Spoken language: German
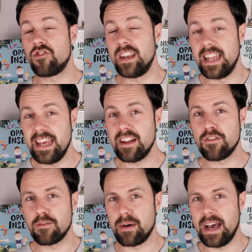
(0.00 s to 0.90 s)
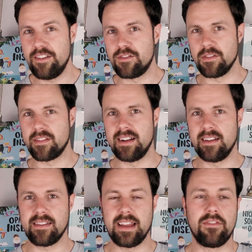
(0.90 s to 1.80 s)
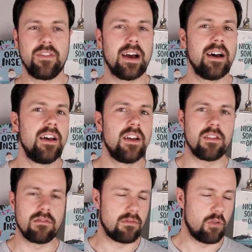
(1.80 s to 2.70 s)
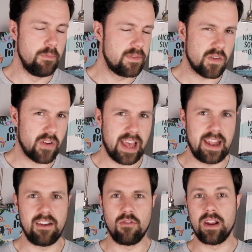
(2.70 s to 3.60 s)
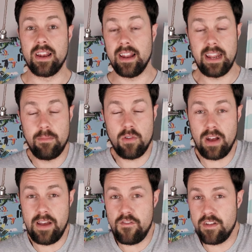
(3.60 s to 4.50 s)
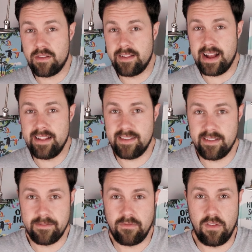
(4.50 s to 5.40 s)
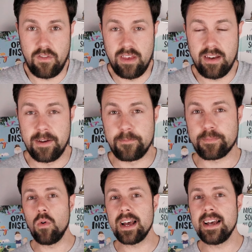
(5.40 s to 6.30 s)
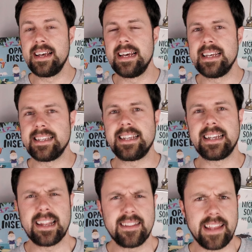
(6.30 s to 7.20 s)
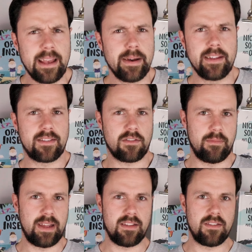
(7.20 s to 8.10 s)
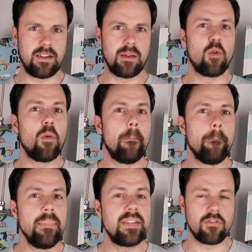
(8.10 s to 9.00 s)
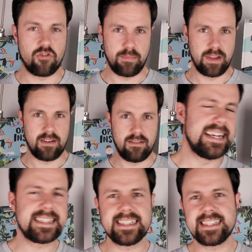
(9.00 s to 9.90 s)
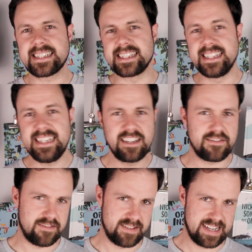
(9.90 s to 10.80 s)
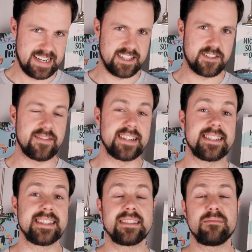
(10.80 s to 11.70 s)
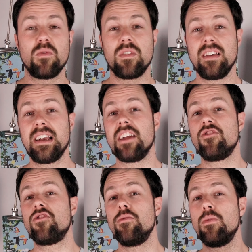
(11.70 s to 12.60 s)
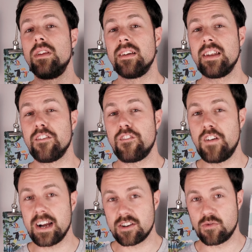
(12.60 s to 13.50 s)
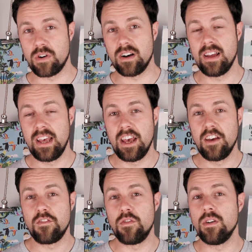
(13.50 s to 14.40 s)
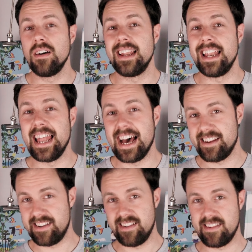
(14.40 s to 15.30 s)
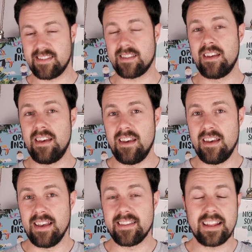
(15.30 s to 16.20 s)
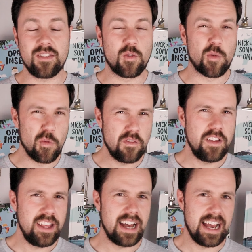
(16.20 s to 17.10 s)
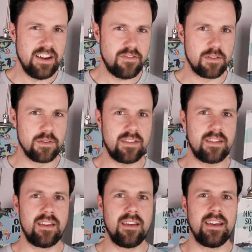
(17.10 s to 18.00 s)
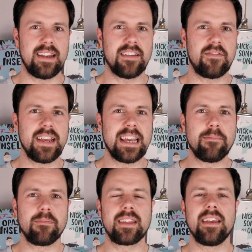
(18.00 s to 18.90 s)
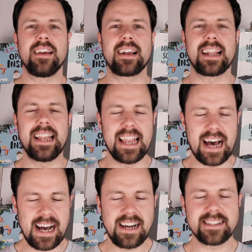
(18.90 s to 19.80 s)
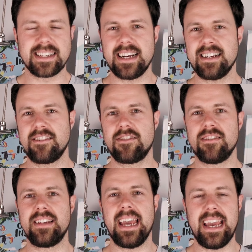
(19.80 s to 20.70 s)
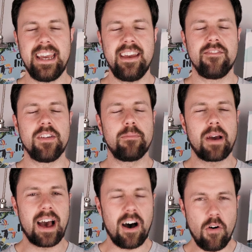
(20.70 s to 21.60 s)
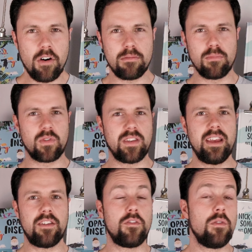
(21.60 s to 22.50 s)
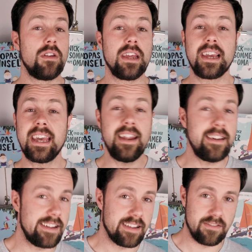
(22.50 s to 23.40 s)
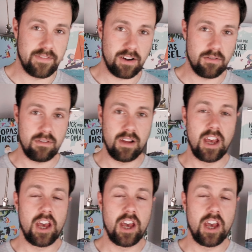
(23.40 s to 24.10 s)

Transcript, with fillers: schnell davon beeinflussen lässt, entweder rumzurennen oder dann eben doch einfach zu tanzen wie wild oder sich dann selber Instrumente zu nehmen, um mitzuspielen. Es ist nicht von der Hand zu weisen, dass Musik ein stimulierender Faktor für Lernen ist. Es hat so viel Einfluss, dass wir eben klar sagen können, hey, wir brauchen Musik für die kindliche Entwicklung,